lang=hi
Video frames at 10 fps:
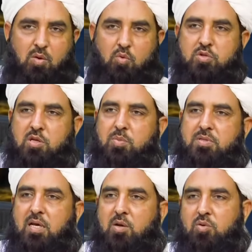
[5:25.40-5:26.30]
उसने
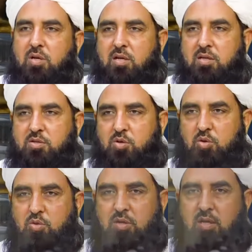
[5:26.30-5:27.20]
बजाय कुरान किसी
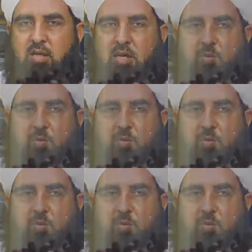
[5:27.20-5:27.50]
और को देने के